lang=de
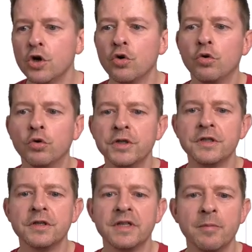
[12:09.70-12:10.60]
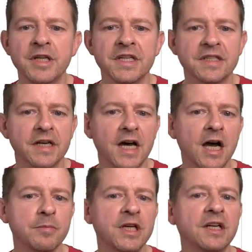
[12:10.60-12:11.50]
Und damit ich
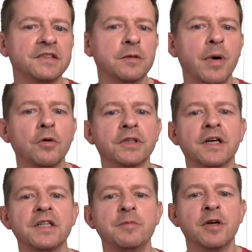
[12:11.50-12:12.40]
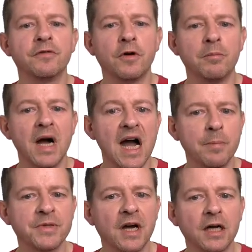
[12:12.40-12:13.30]
danach mir eine Liste bauen kann, die mir vom
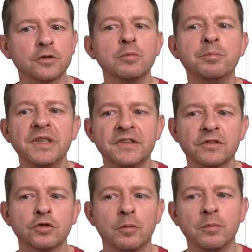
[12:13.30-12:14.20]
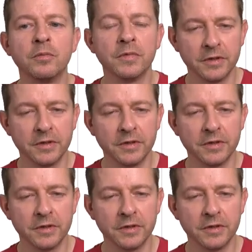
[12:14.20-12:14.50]
Abdatum bis zum